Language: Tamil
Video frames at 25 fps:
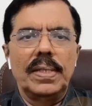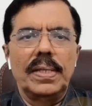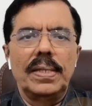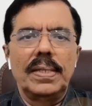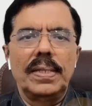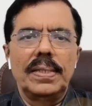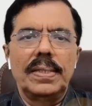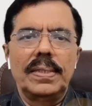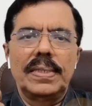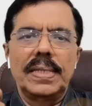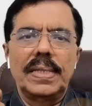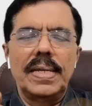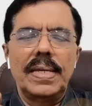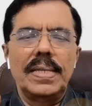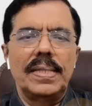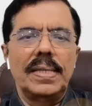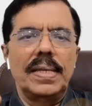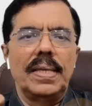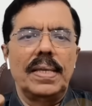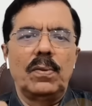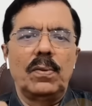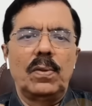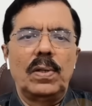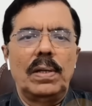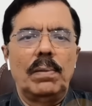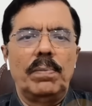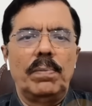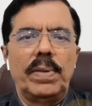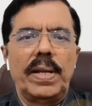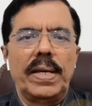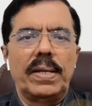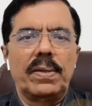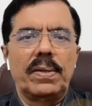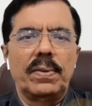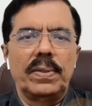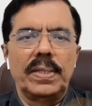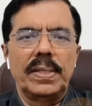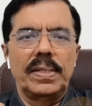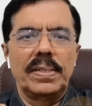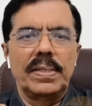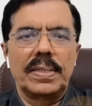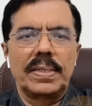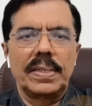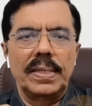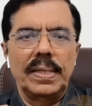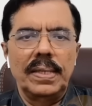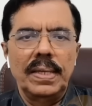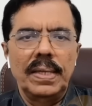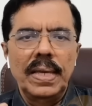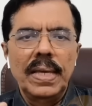செய்தி அதுக்குள்ள பிரேக் வந்துடுச்சு
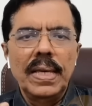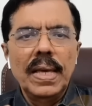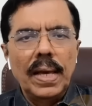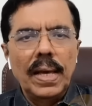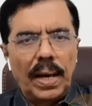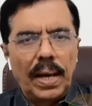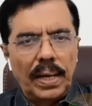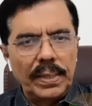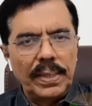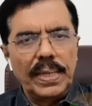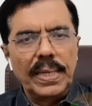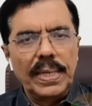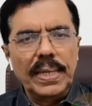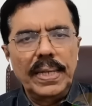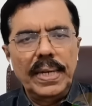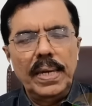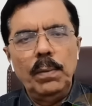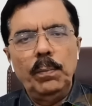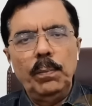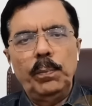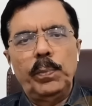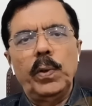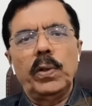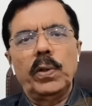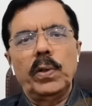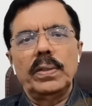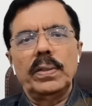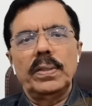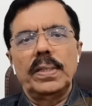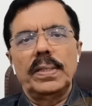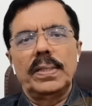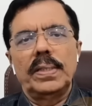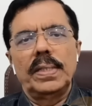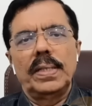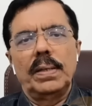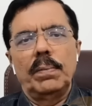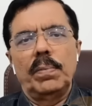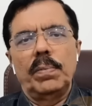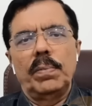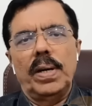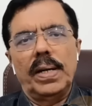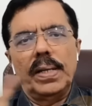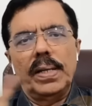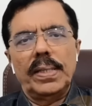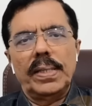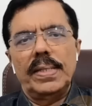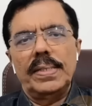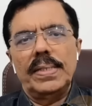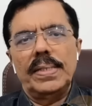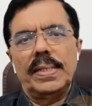அது இங்கேயும் பொருந்தது
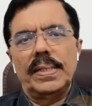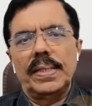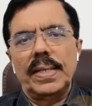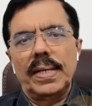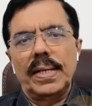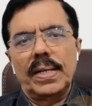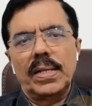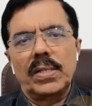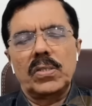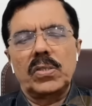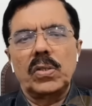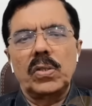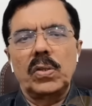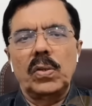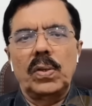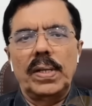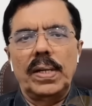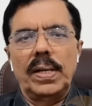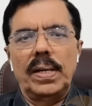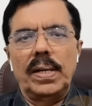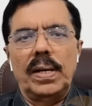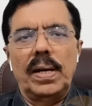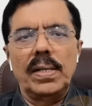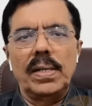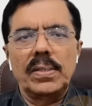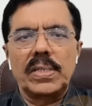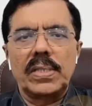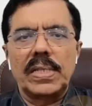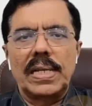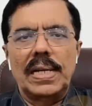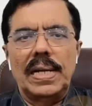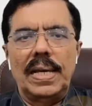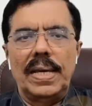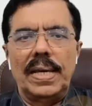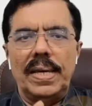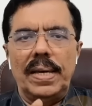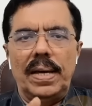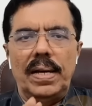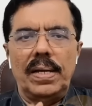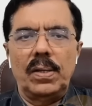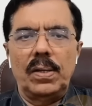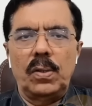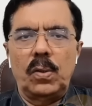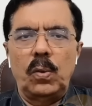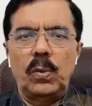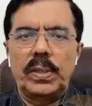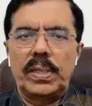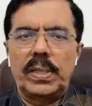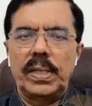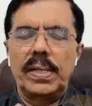பாரதிய ஜனதா கட்சியோட ஆட்சியில யார்
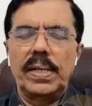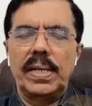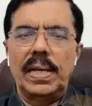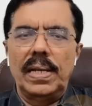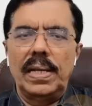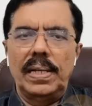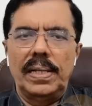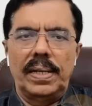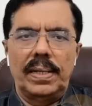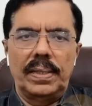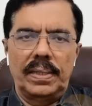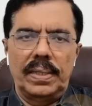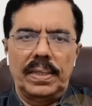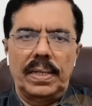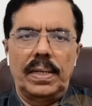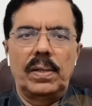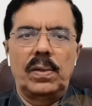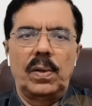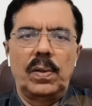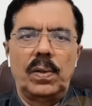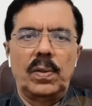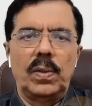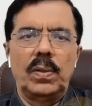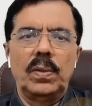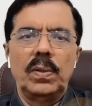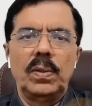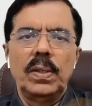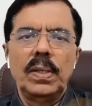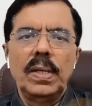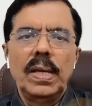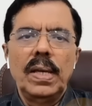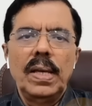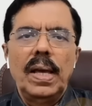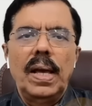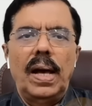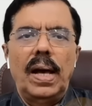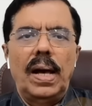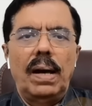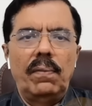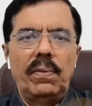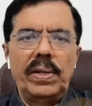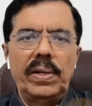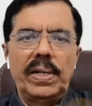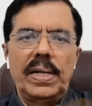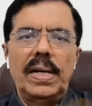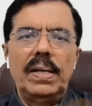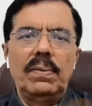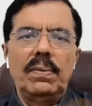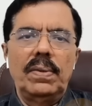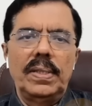கூட்டணியில் இருந்தார்களோ
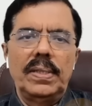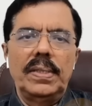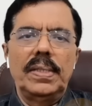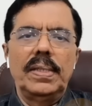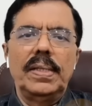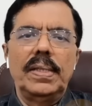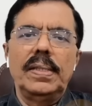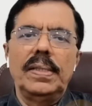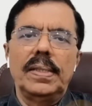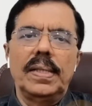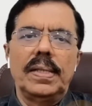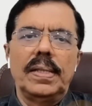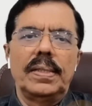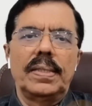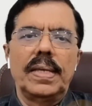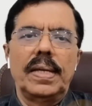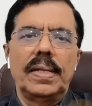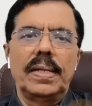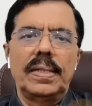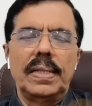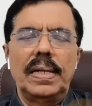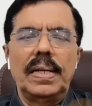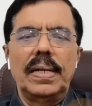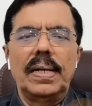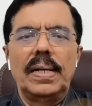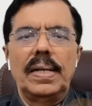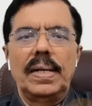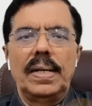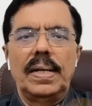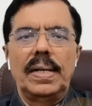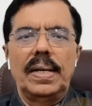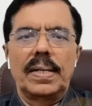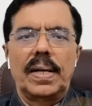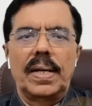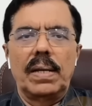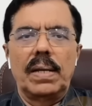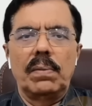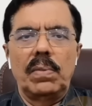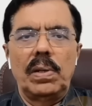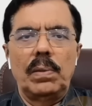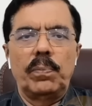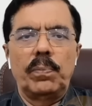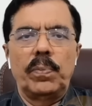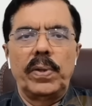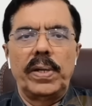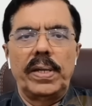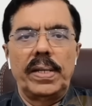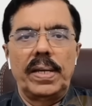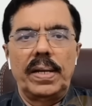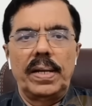அவர்கள் வந்து இந்த தேர்தல்களில்
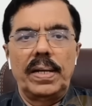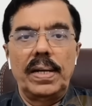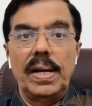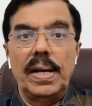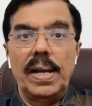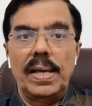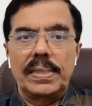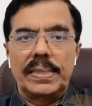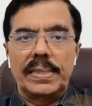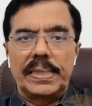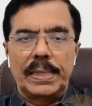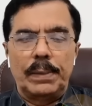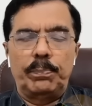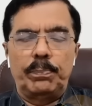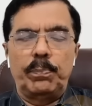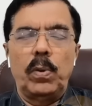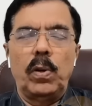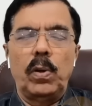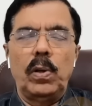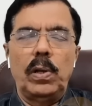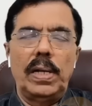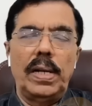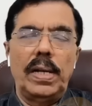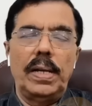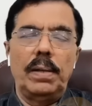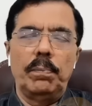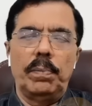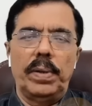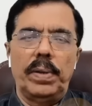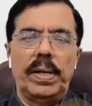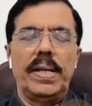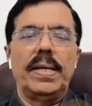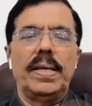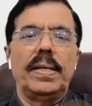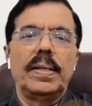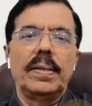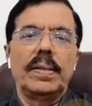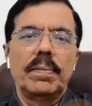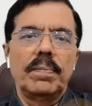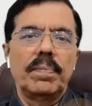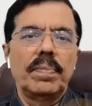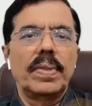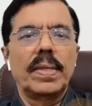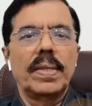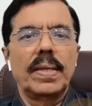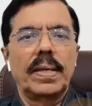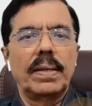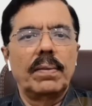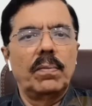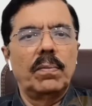காணாமல் போகிறார்கள் எக்ஸிட் போலின் படி
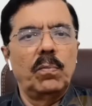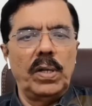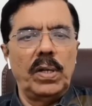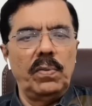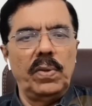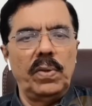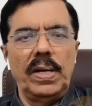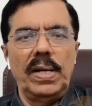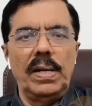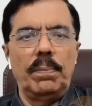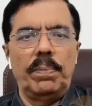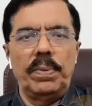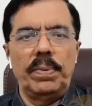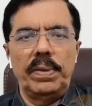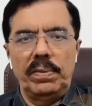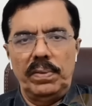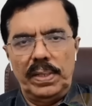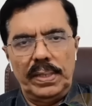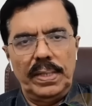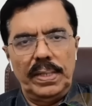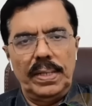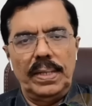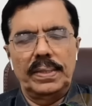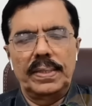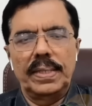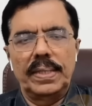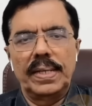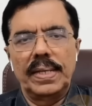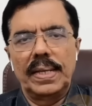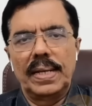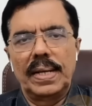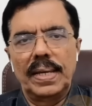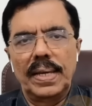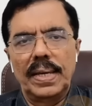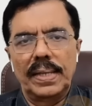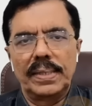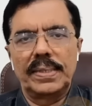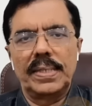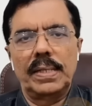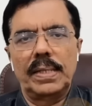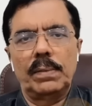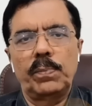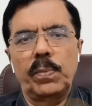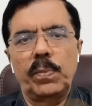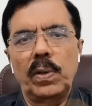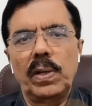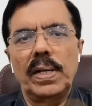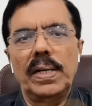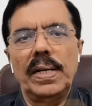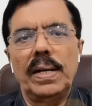முடிவுகள் எப்படி வருதுன்னு தெரியல
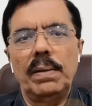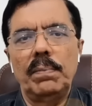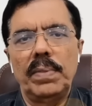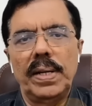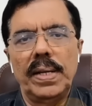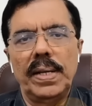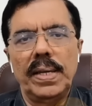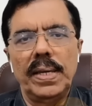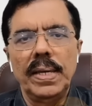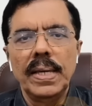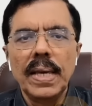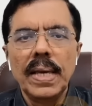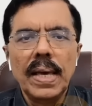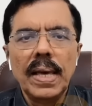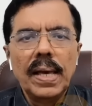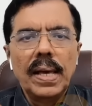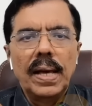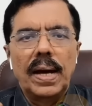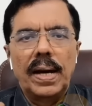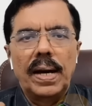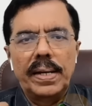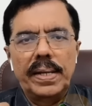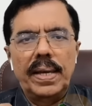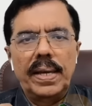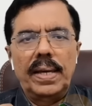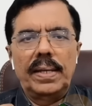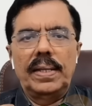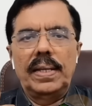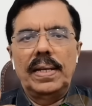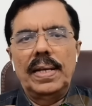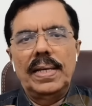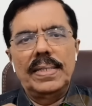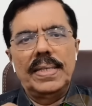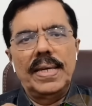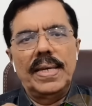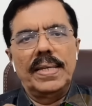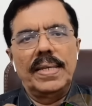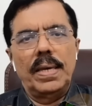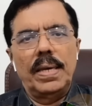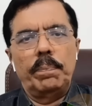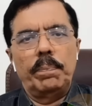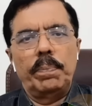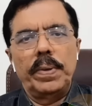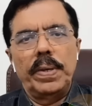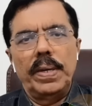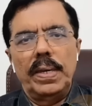எக்ஸிட் படி ஹரியானால ஜேஜேபி